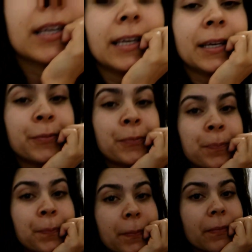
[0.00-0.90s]
E
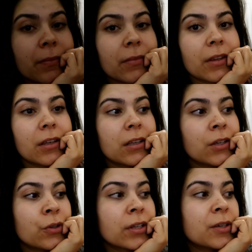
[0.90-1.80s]
hum,
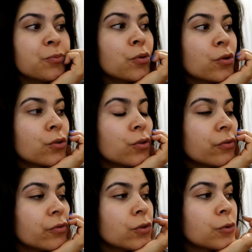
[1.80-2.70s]
eu daqui a pouco
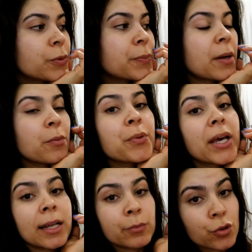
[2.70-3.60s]
vou preparar o meu
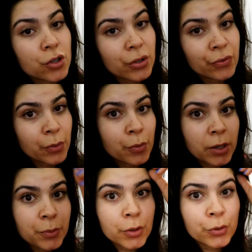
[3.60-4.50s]
pequeno almoço e vou
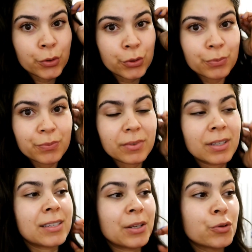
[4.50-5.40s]
embora para o Douro.
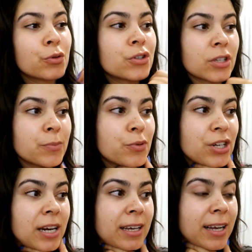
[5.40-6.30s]
A sério, estou ansiosa por
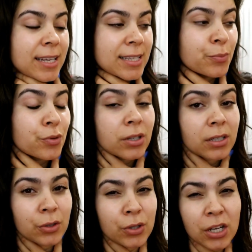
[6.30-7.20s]
chegar a casa
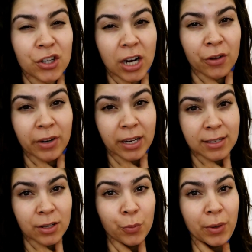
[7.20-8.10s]
porque eu sei que chegaram
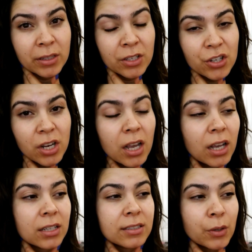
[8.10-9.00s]
várias encomendas
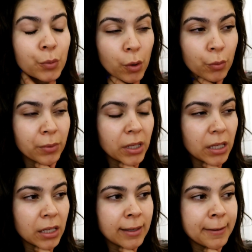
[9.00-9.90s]
da
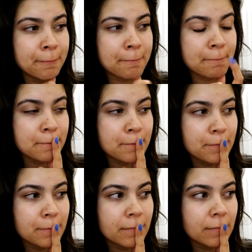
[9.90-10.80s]
Romy e hum,
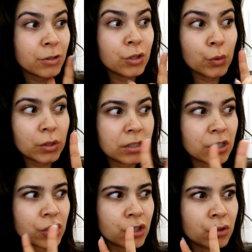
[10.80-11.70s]
de
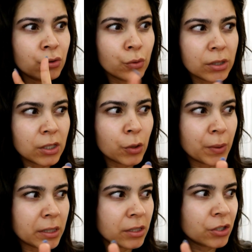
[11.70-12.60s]
outras duas
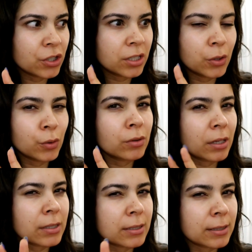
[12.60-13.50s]
encomendas que eu não
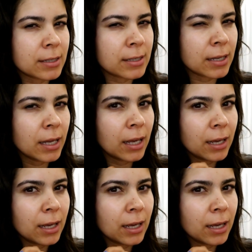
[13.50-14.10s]
tenho a certeza